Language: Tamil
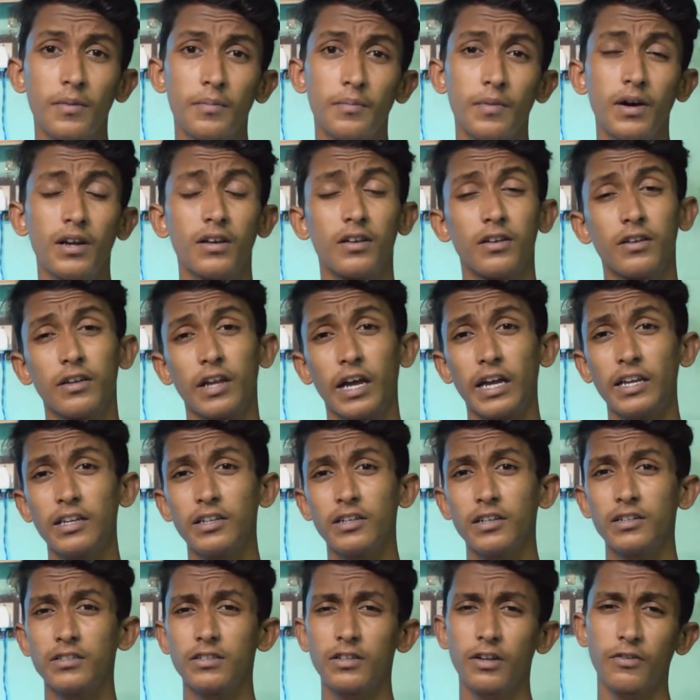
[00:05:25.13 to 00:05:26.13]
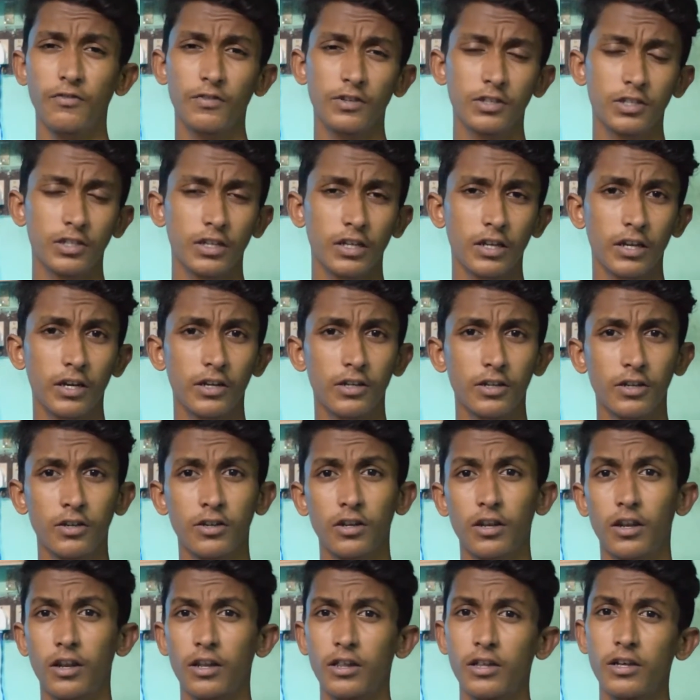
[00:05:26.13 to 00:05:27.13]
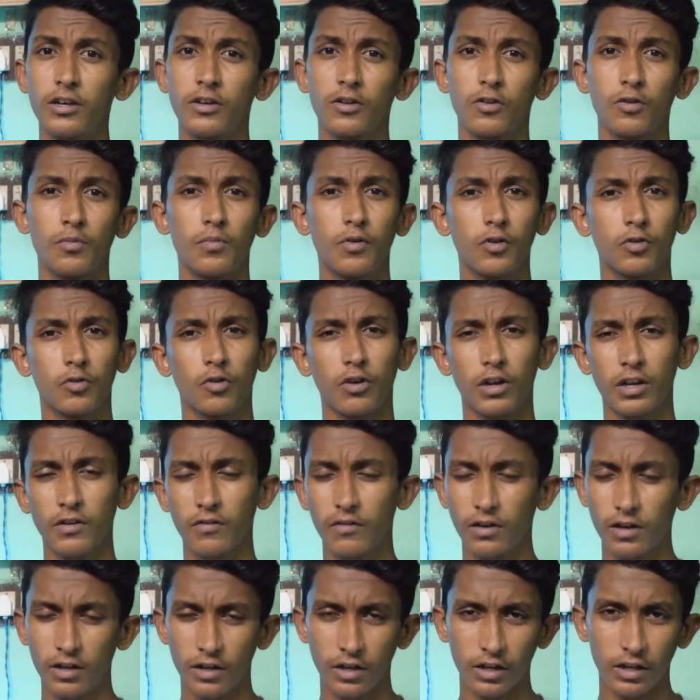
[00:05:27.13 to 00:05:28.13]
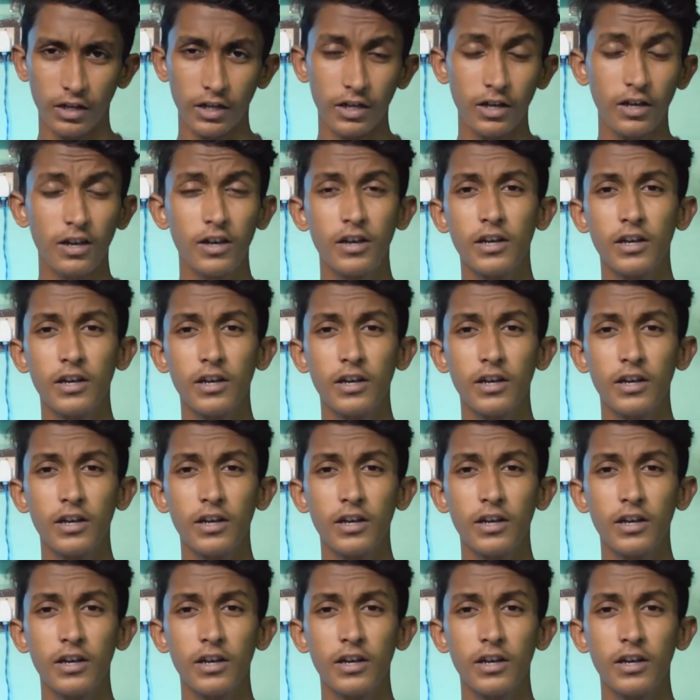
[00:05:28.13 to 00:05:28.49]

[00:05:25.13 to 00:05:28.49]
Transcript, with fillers: பட் நைன்டி இயர்ஸ் ரெஃப்ரெஷிங் ரேட்டுன்றது ரொம்ப குறைவெலாம் இல்லைங்க